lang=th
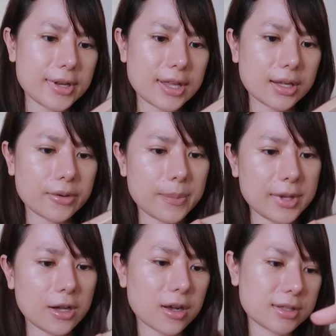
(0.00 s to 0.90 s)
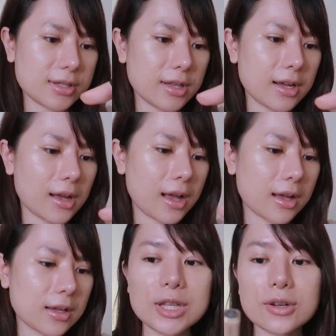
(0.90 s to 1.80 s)
Radiant Creamy Concealer ค่ะ
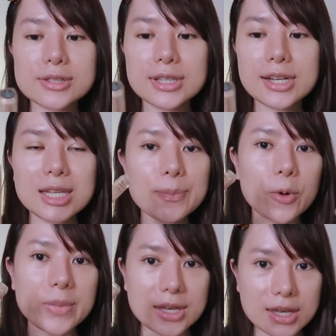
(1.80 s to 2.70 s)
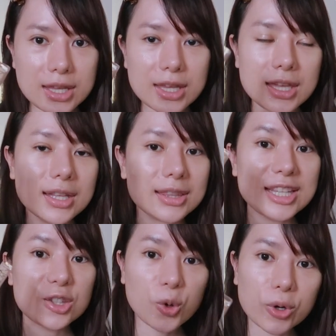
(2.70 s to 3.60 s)
เป็นคอนซีลเลอร์ที่ปกปิดดี
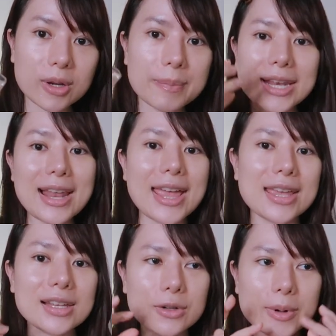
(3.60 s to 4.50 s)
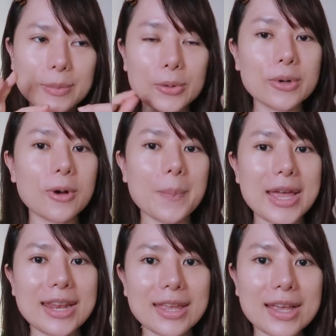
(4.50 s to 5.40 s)
ติดทนไม่ไหลหรือแบบหลุดออกไปได้